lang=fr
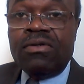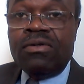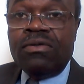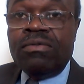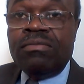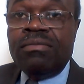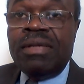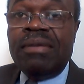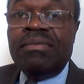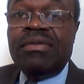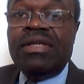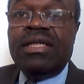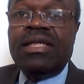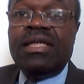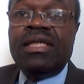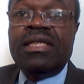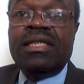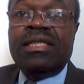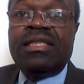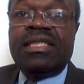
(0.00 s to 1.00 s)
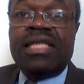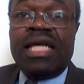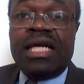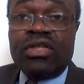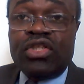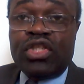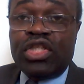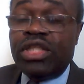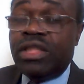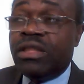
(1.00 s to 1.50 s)
ou même de
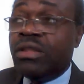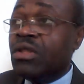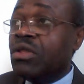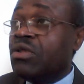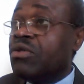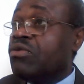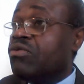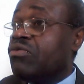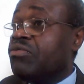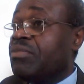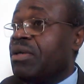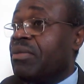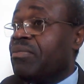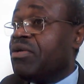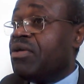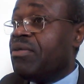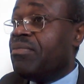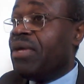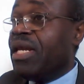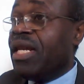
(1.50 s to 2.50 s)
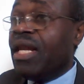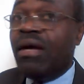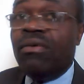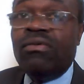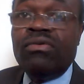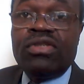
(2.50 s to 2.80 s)
Cergy, ou même de Mélin,